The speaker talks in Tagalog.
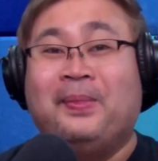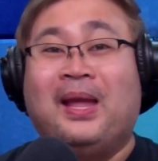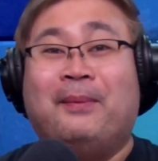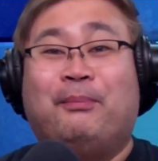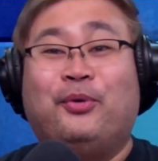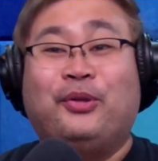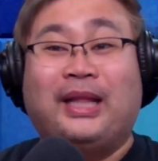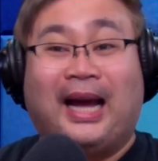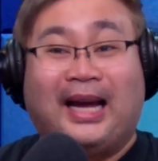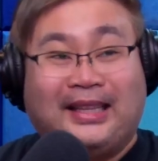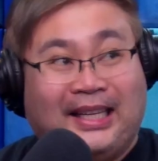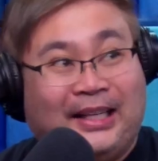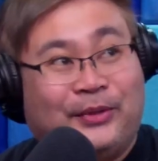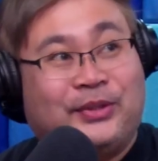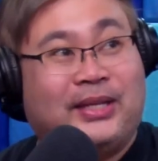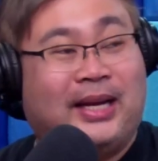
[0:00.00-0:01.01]
punta ka
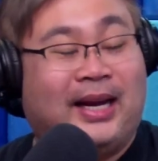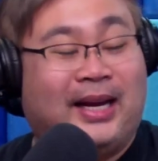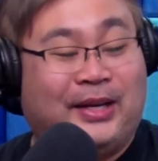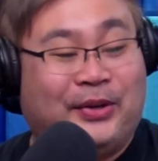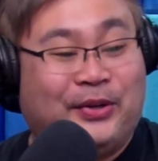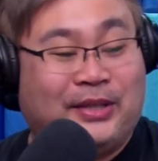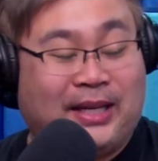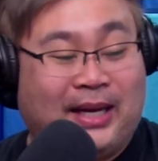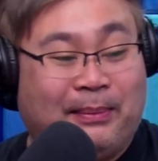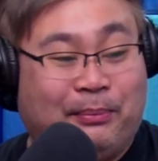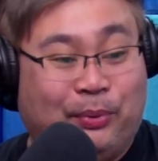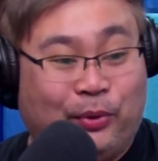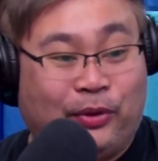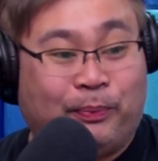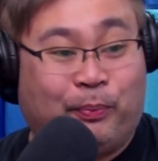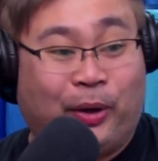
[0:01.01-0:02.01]
dito sa ano sa
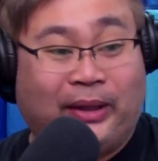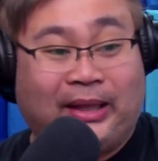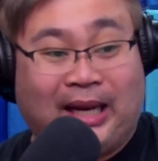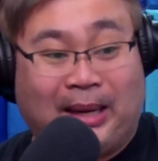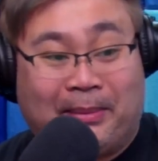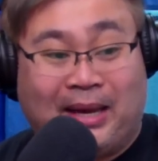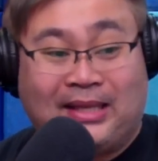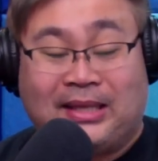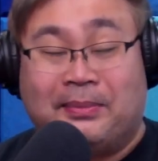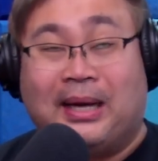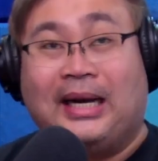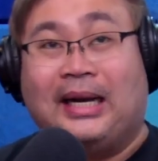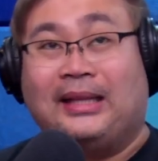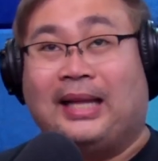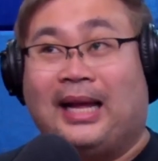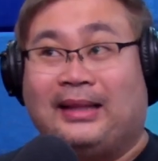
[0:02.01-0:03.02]
booth, pwede naman sa
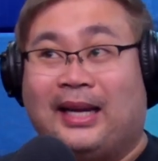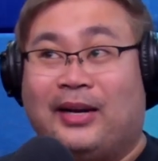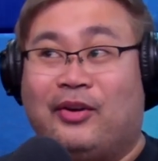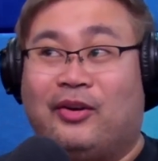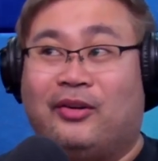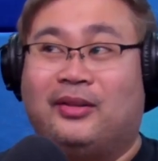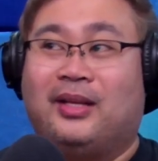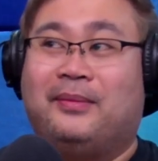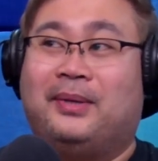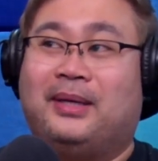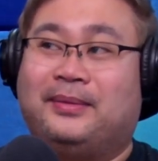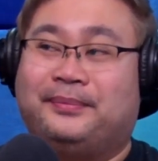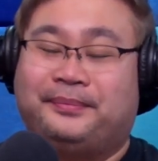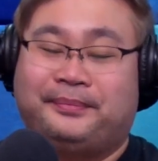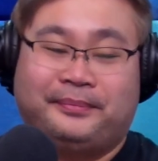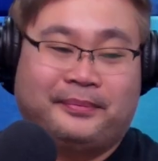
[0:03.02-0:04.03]
mga nagtatanong, di
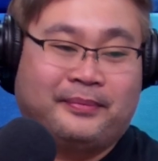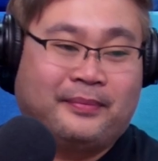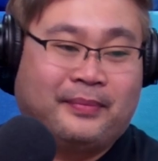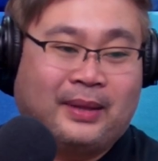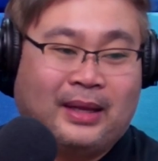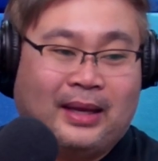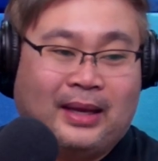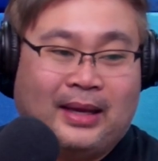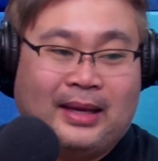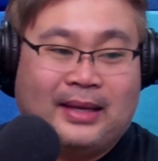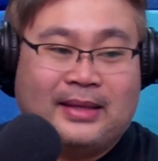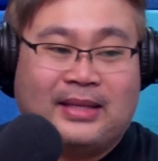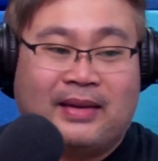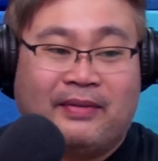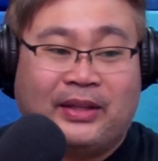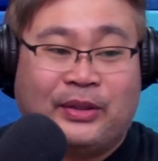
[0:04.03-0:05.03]

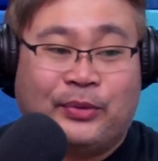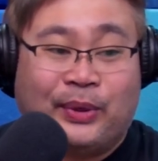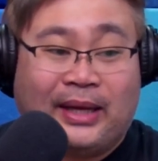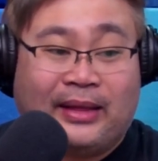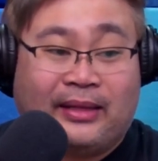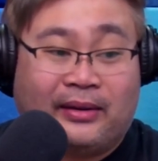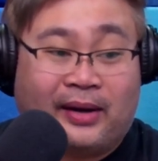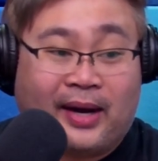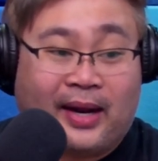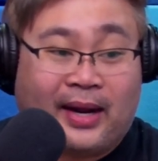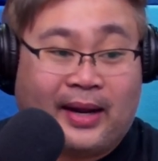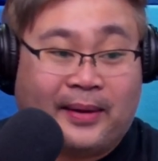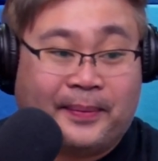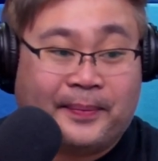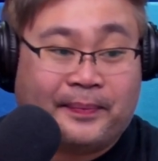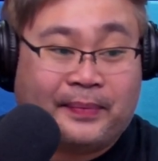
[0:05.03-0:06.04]

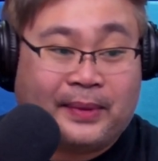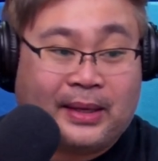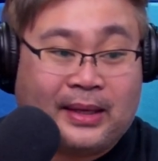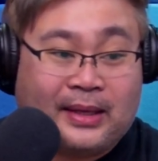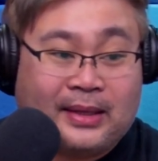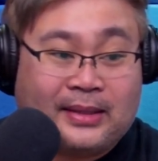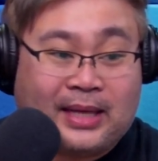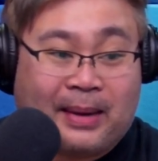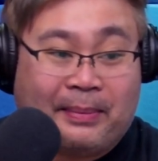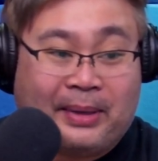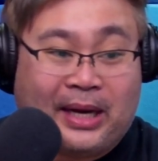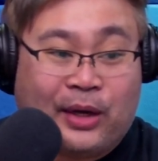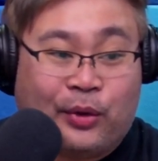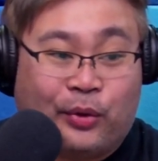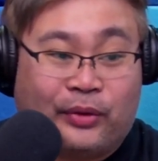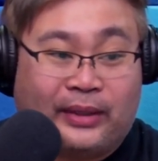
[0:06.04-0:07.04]
723
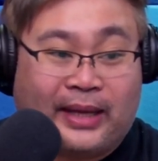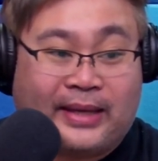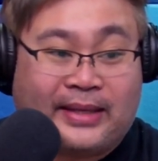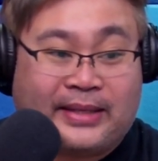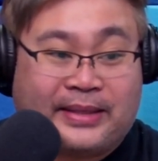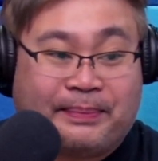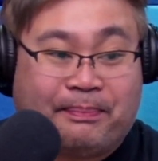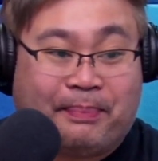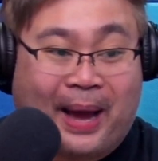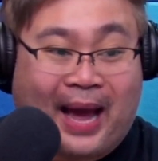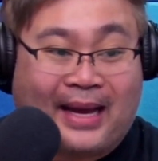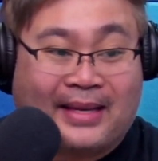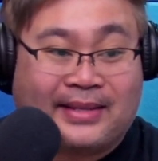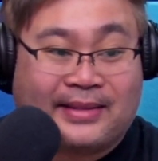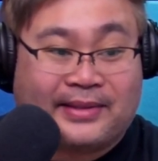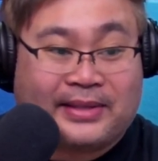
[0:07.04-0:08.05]
sabi ni Lourdes,
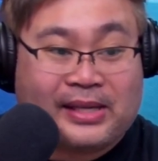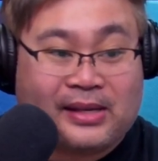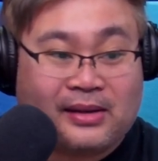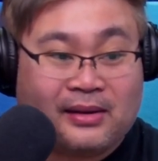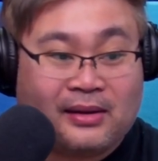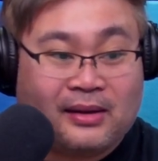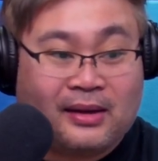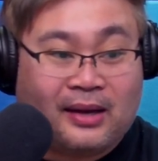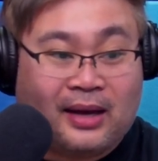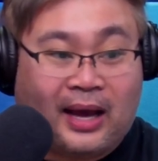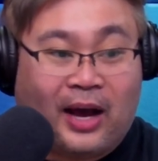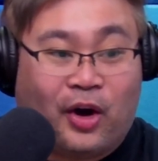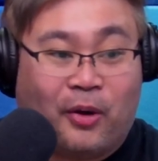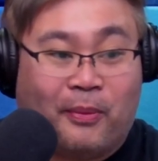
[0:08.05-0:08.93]
past. Ako